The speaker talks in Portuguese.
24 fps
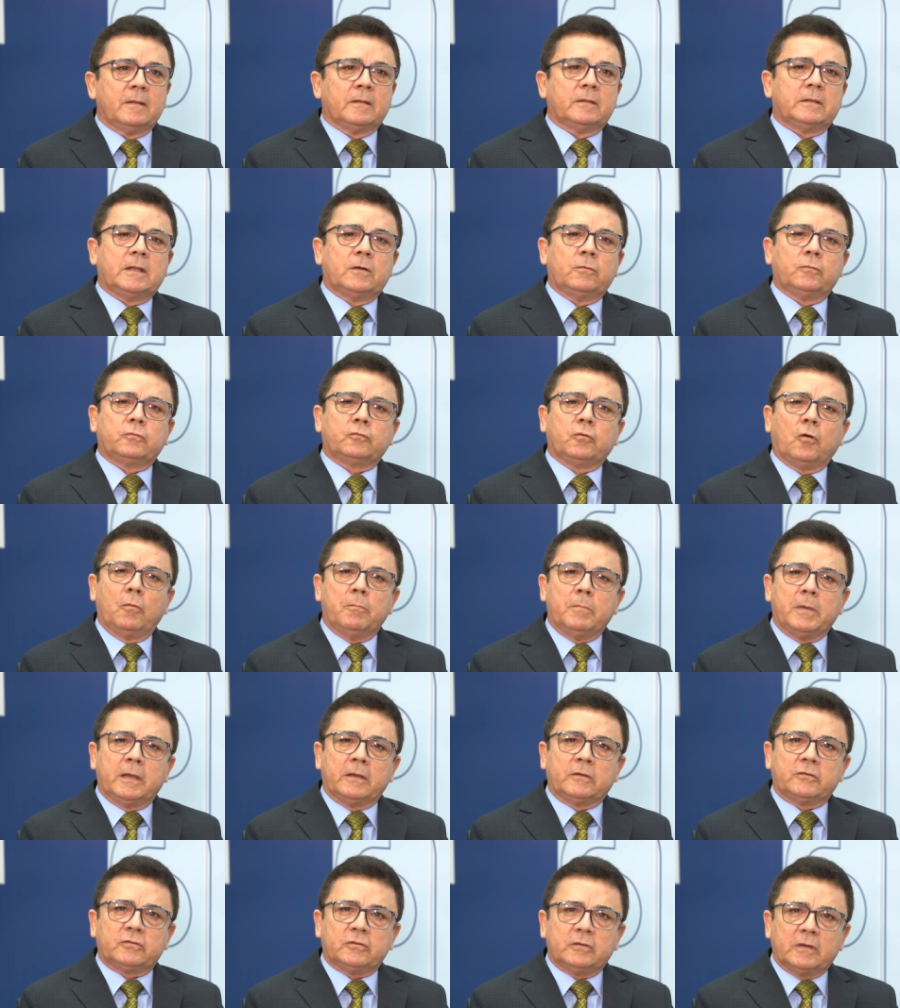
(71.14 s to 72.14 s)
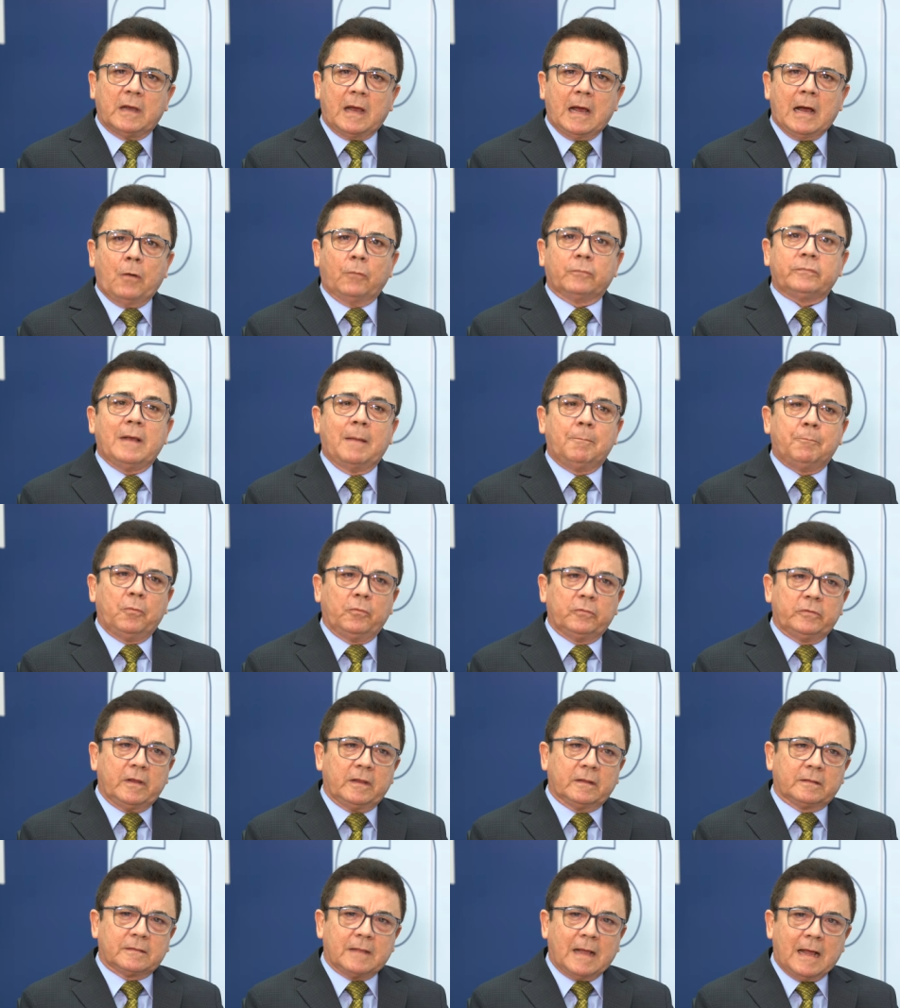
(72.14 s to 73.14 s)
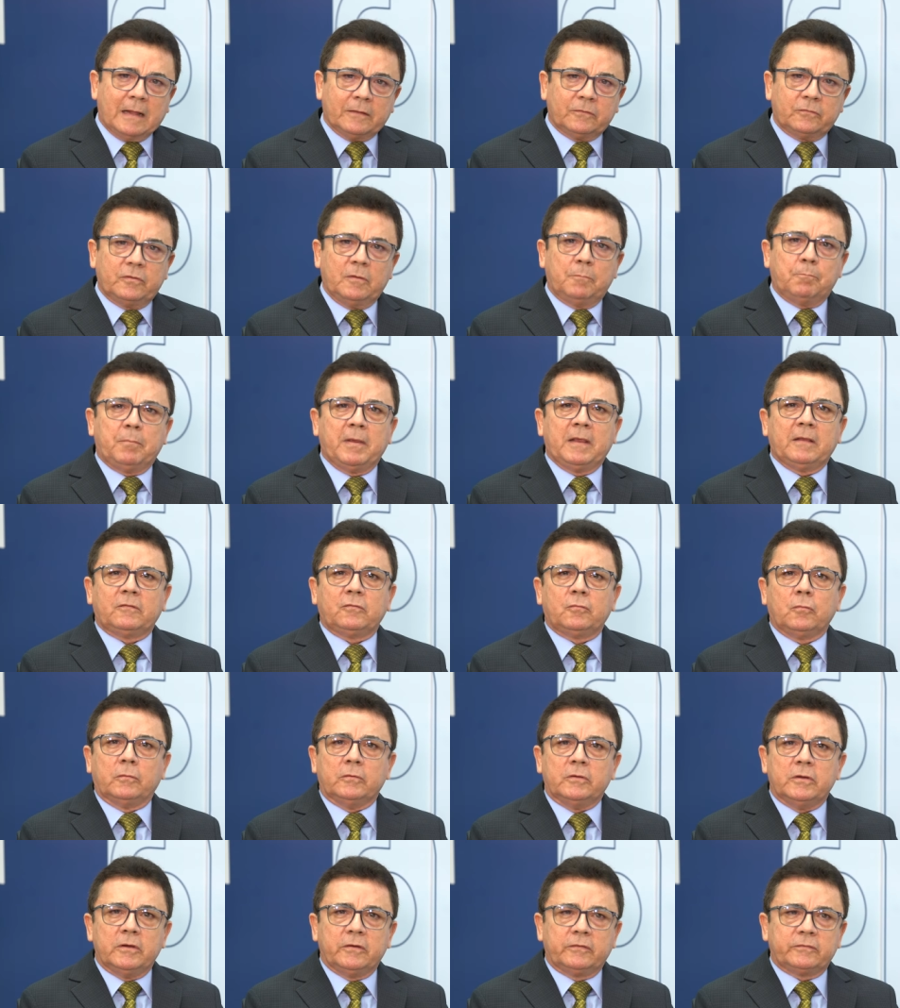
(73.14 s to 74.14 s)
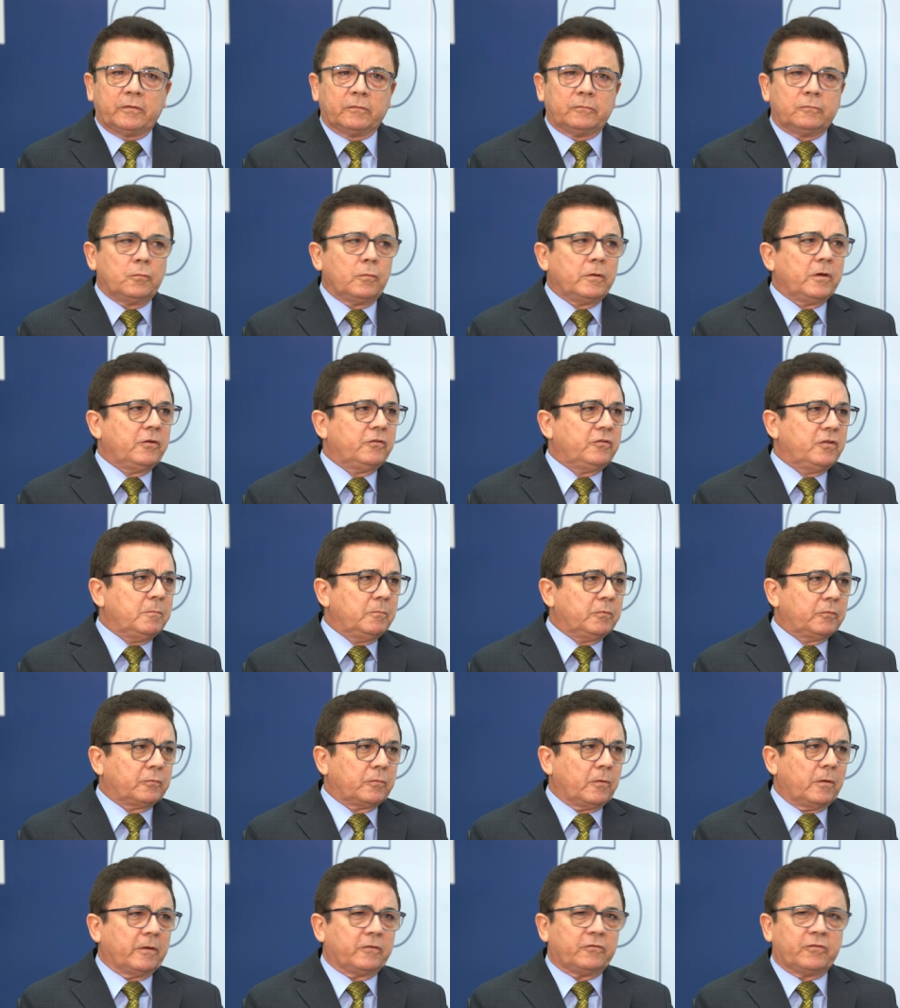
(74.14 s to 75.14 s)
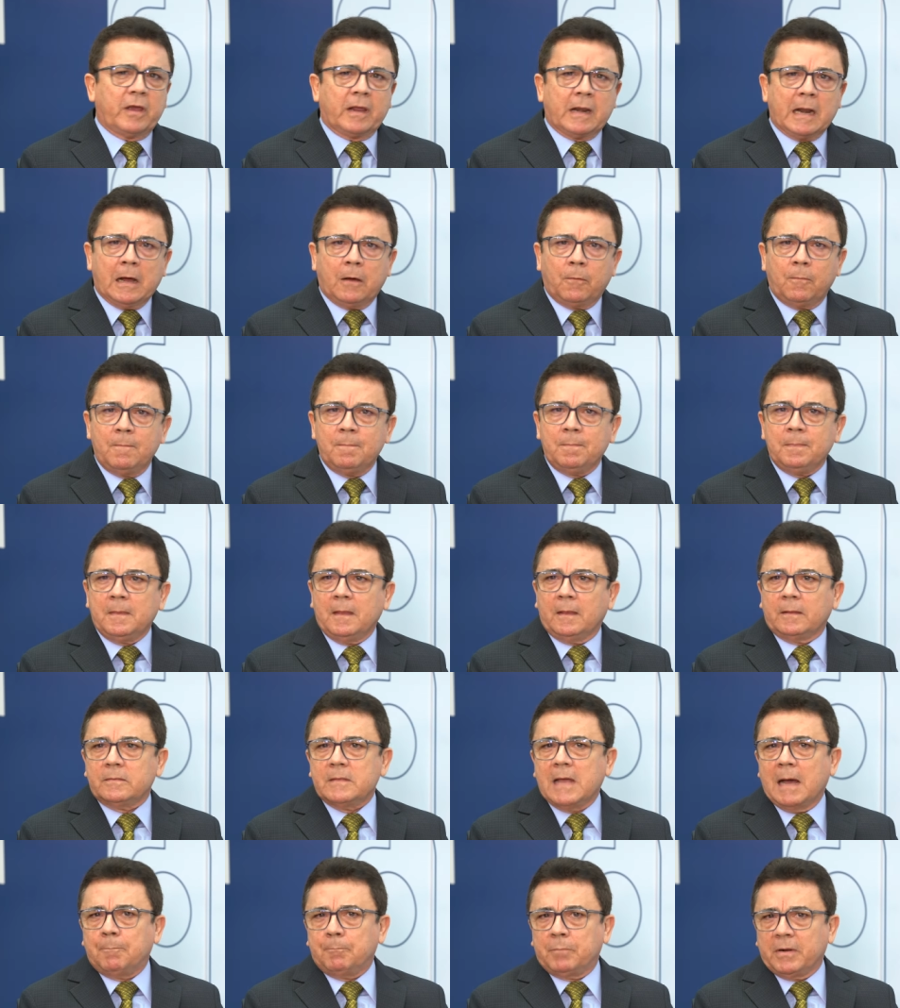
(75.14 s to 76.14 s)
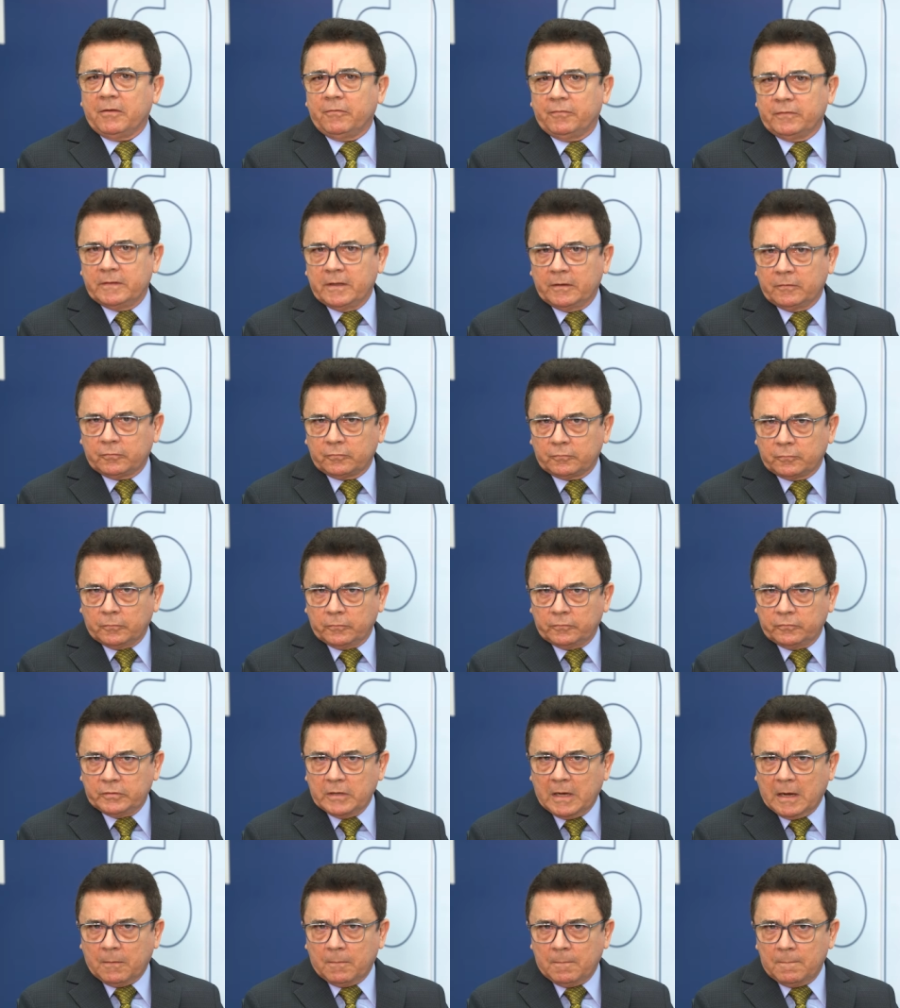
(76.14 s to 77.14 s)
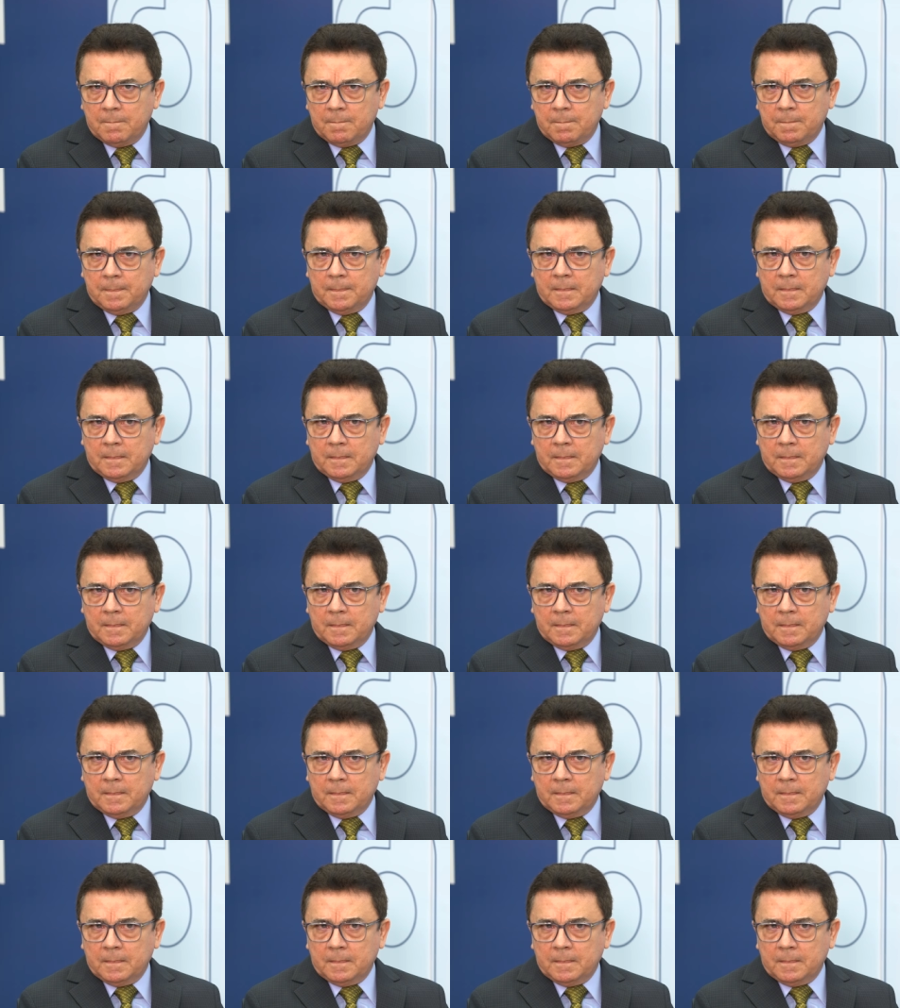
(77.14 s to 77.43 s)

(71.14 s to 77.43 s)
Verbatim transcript: tão somente aos aposentados e pensionistas do regime geral da Previdência Social.